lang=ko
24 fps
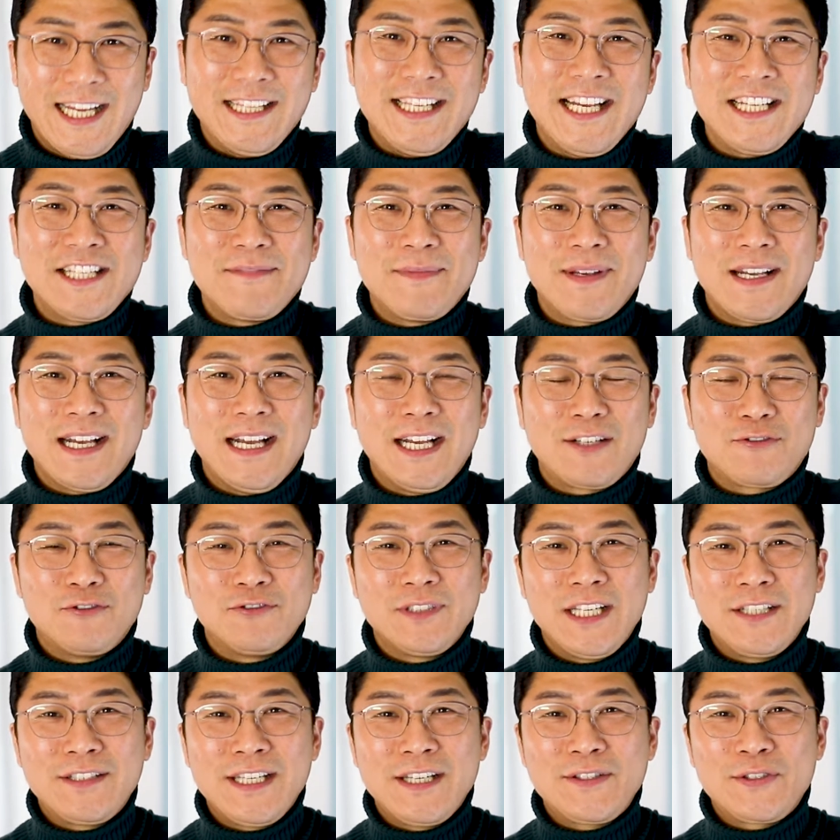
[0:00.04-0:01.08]
안녕하십니까.
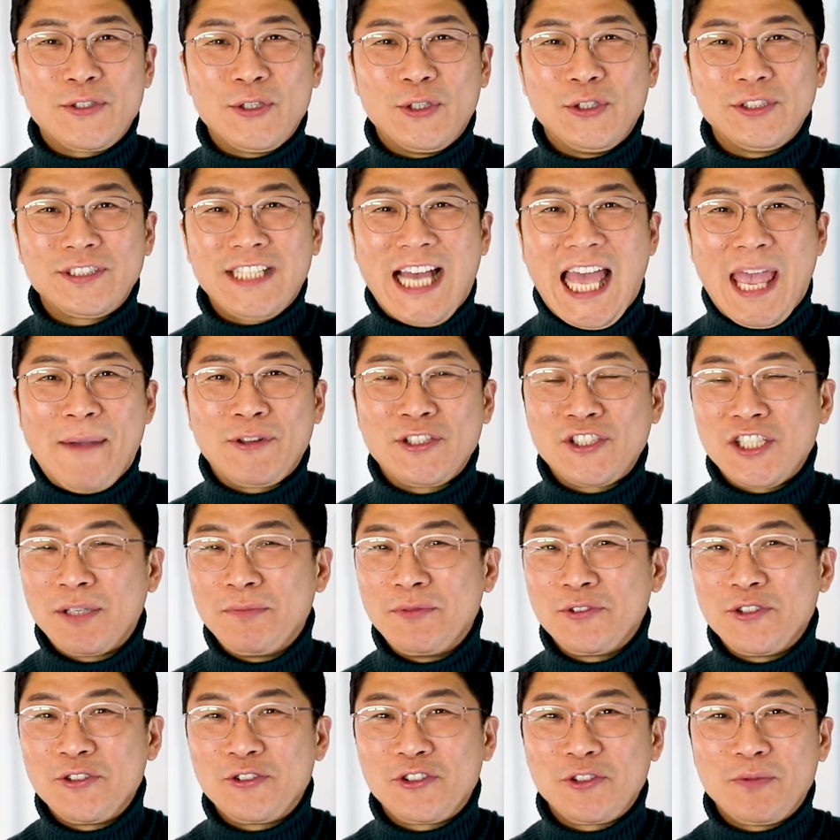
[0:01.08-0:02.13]
국내 최초 다이아몬드
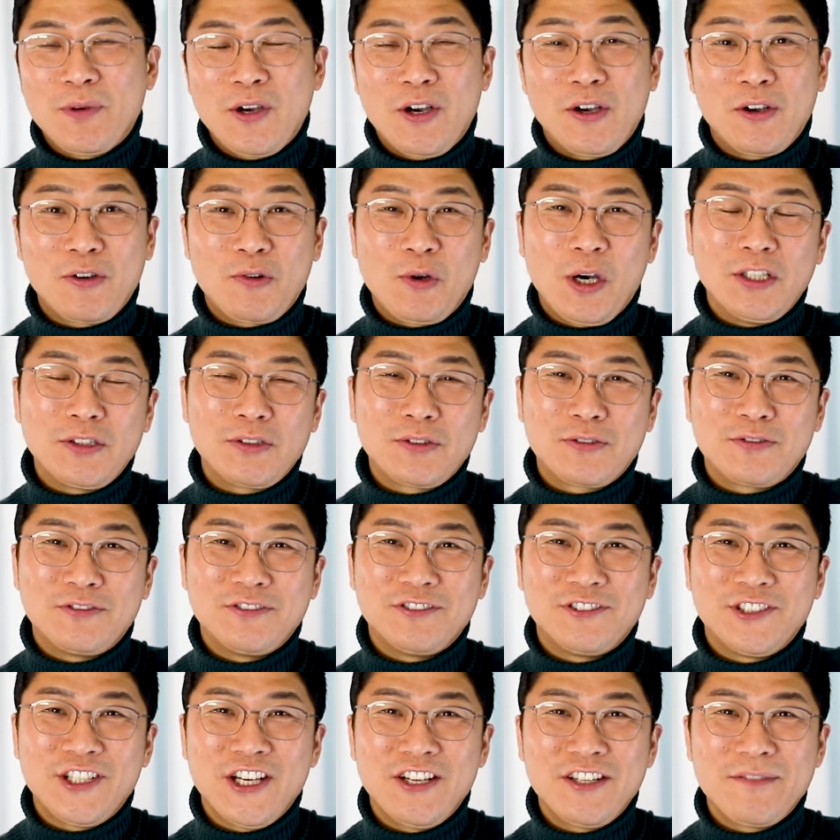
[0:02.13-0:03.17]
전문 유튜버
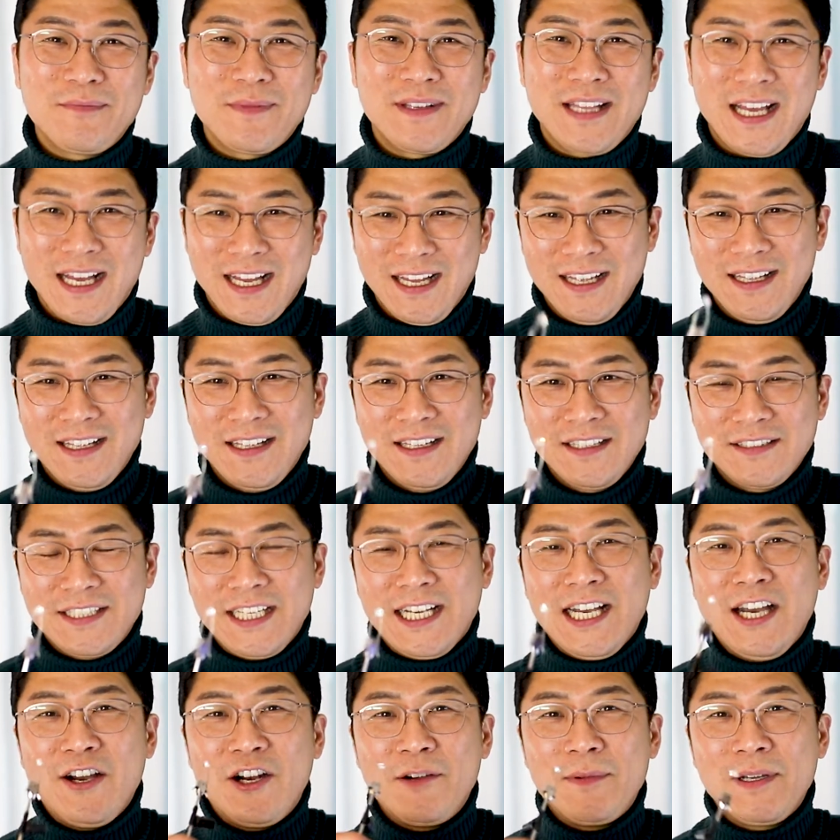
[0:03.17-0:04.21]
권구현입니다.
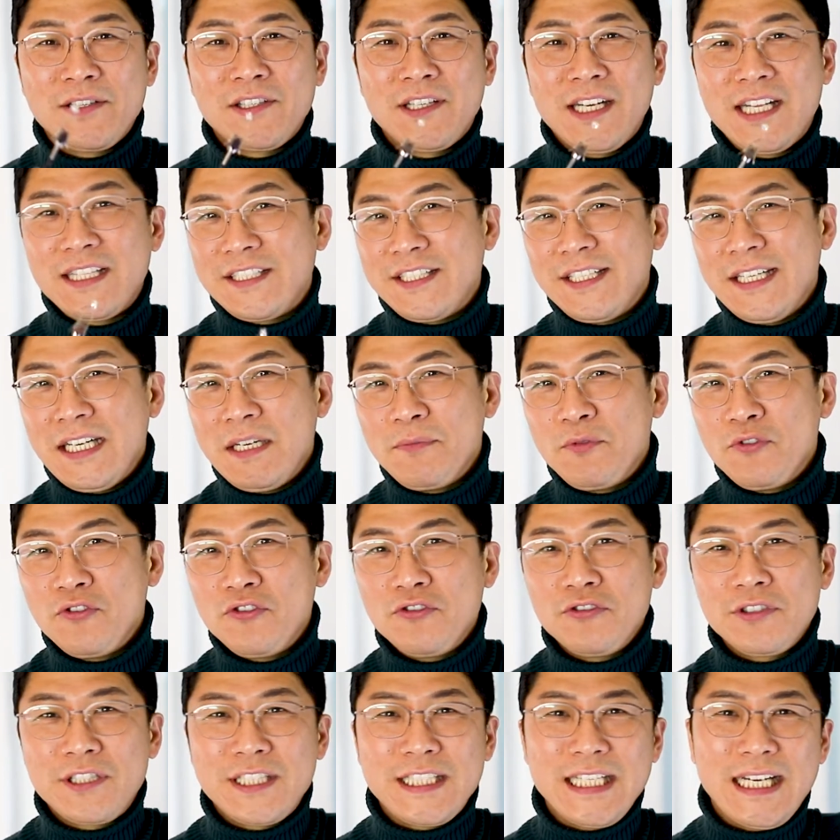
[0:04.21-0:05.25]
제가 얼마 전에 칠
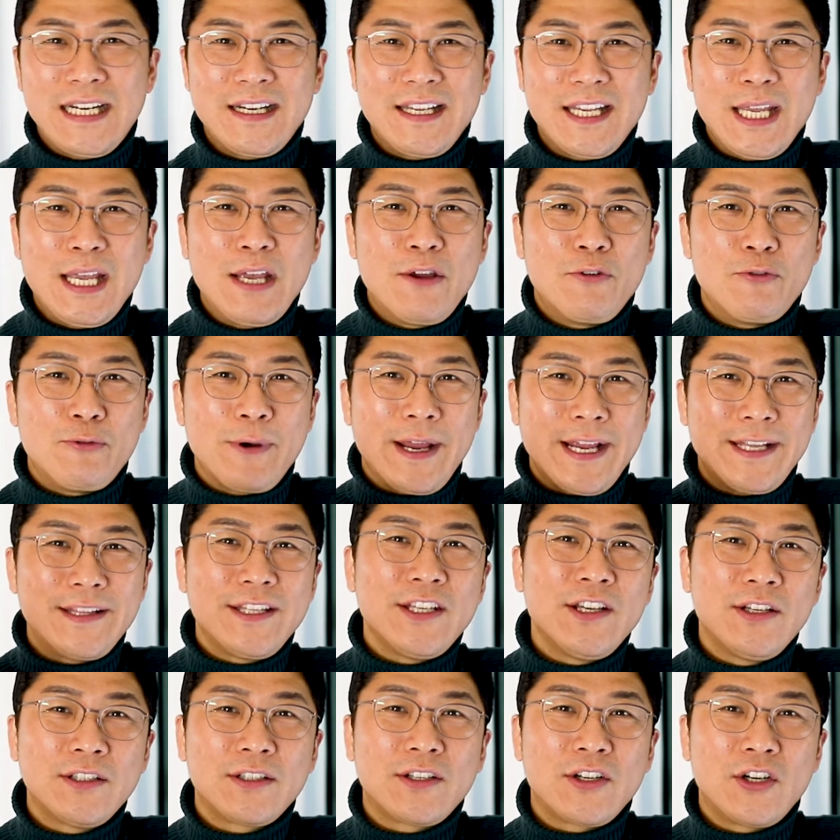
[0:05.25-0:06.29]
부짜리
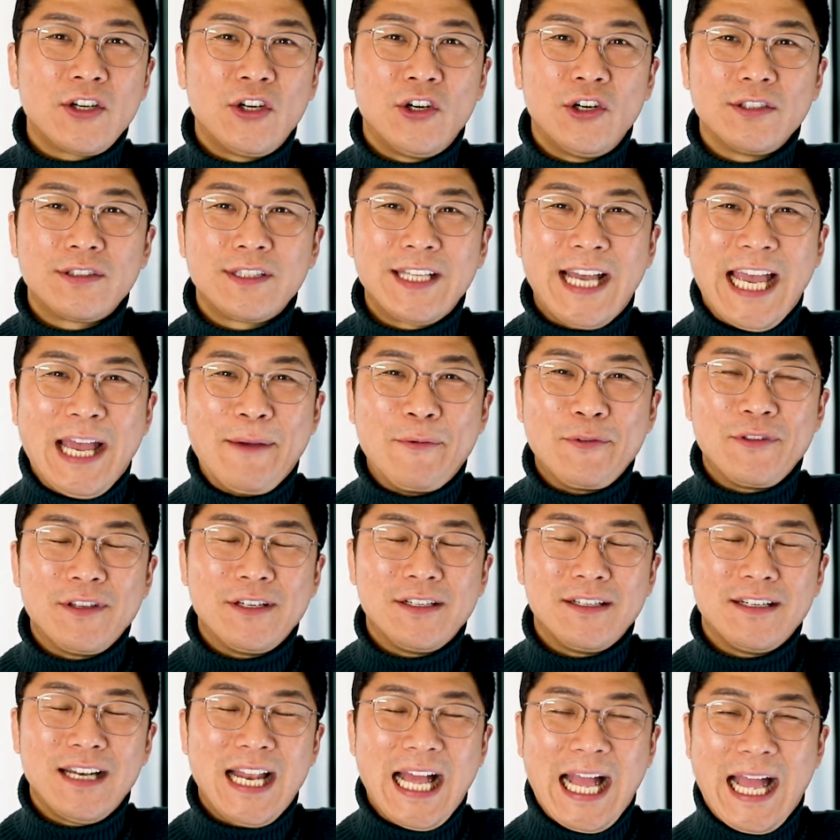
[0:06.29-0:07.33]
레디언컷
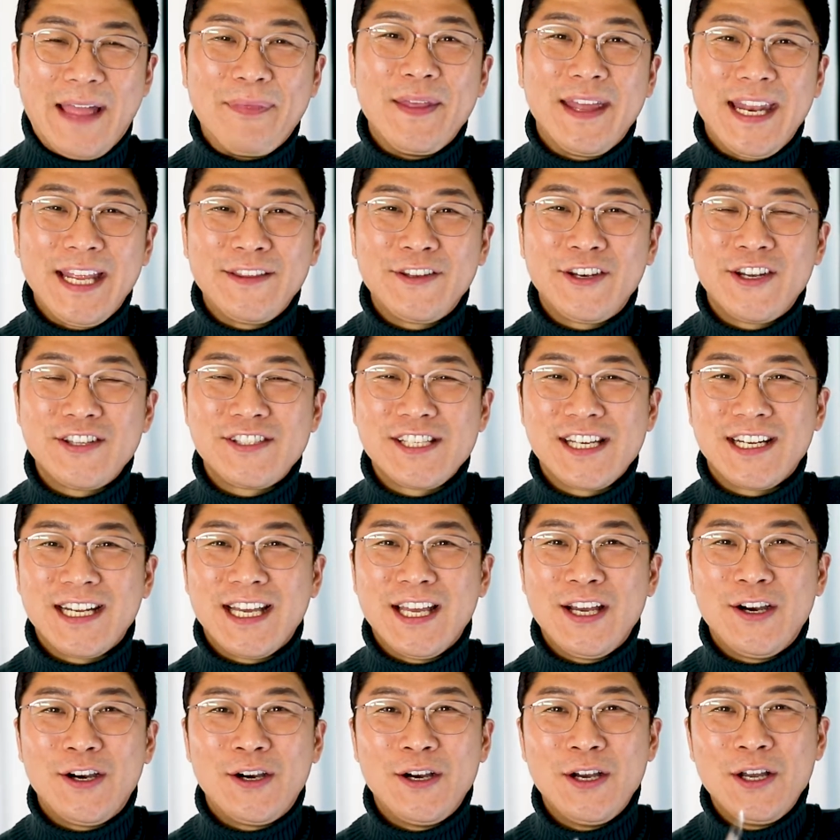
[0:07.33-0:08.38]
다이아몬드를
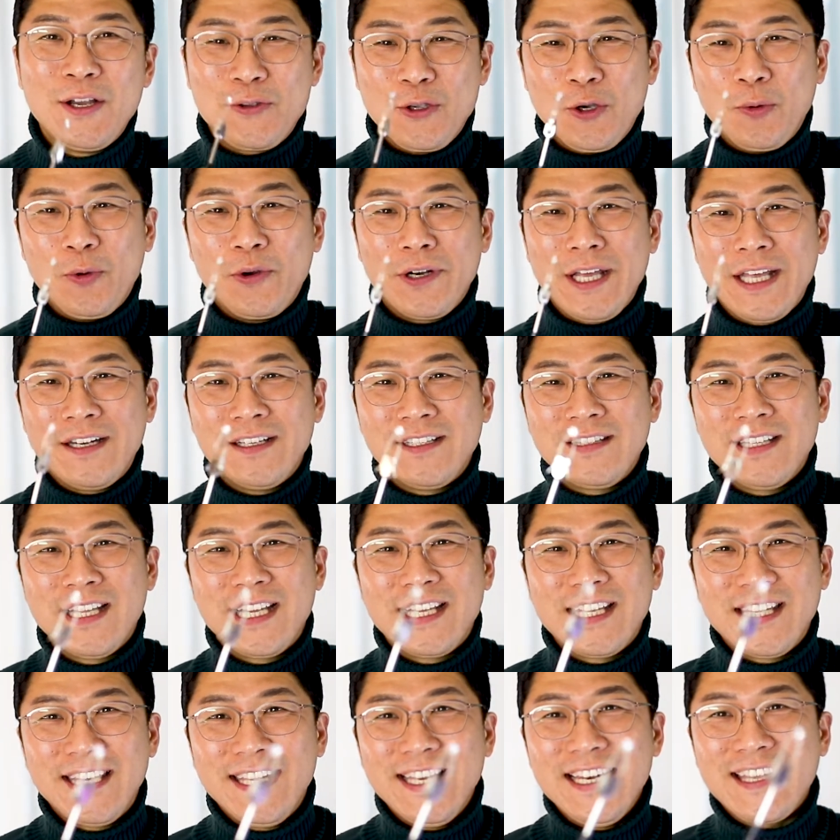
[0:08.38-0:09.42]
안내해드렸잖아요. 요번에는
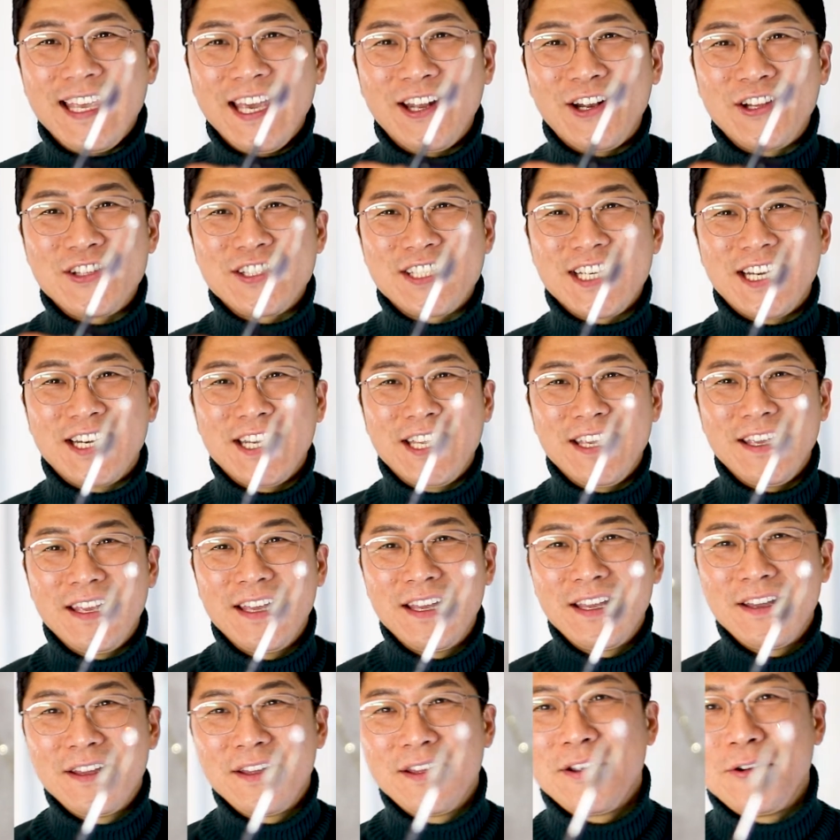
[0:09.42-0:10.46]
일 캐럿짜리
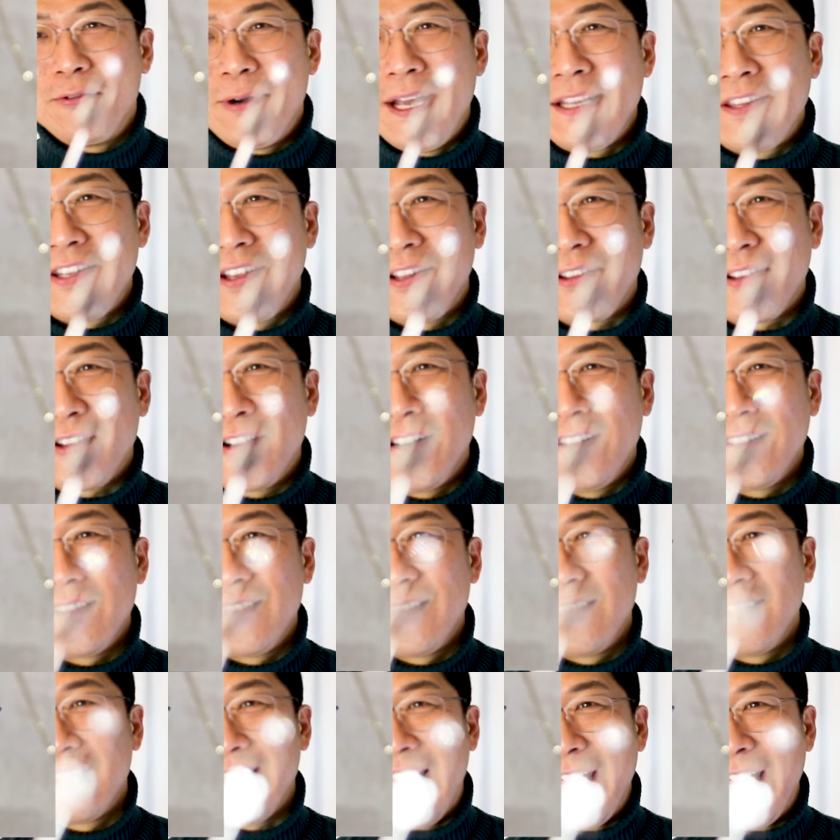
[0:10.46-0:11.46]
레디언컷